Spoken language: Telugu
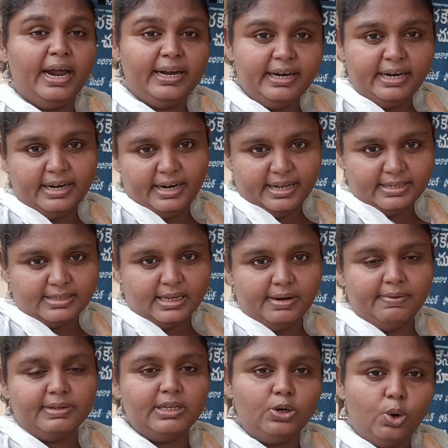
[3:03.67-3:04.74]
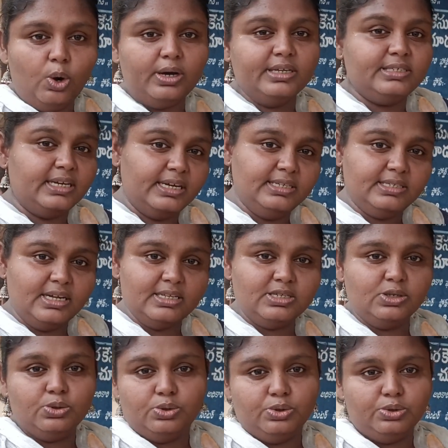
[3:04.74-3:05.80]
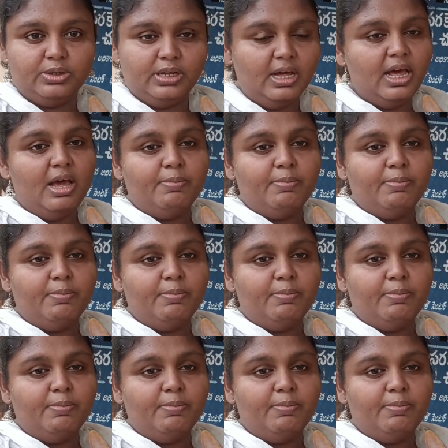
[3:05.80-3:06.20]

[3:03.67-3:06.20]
హండ్రెడ్ డేస్ తర్వాత డాక్టర్ చేయించాల్సి ఉంటుంది